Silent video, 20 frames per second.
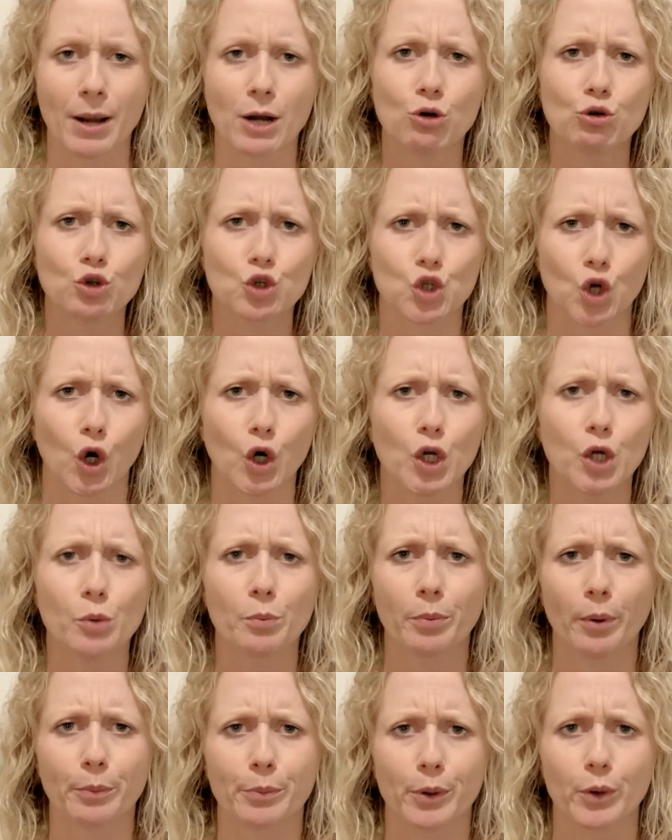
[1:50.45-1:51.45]
ma con giochi
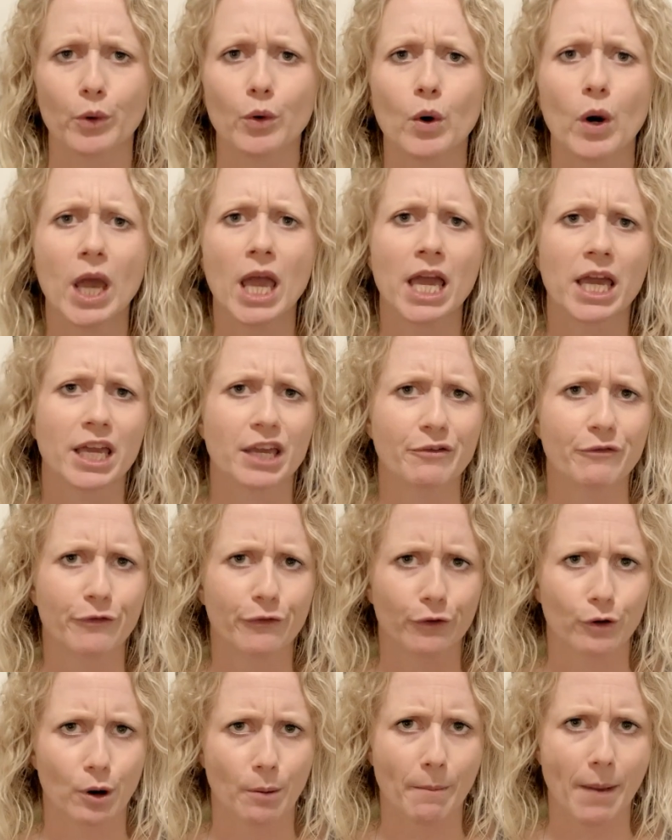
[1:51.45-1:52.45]
un po' più
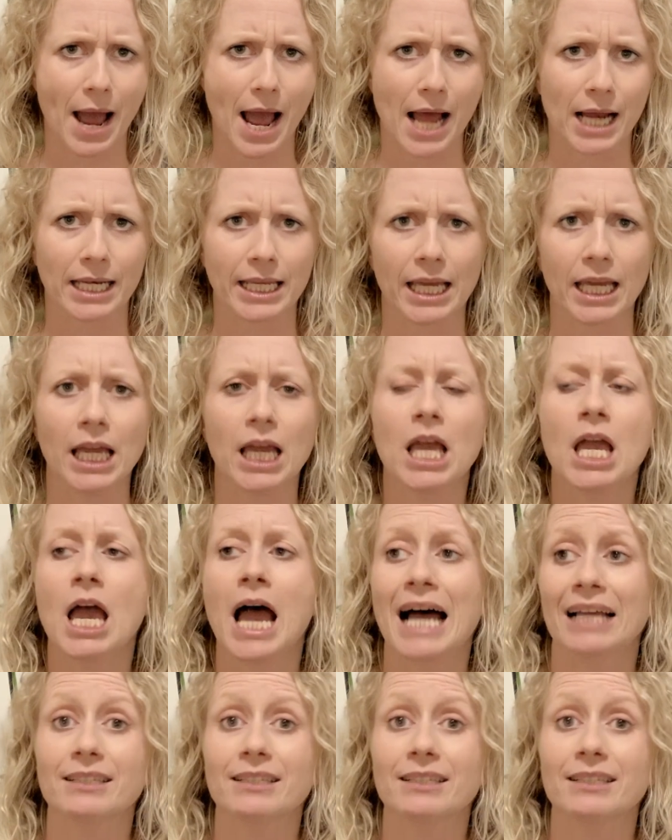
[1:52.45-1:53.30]
informali.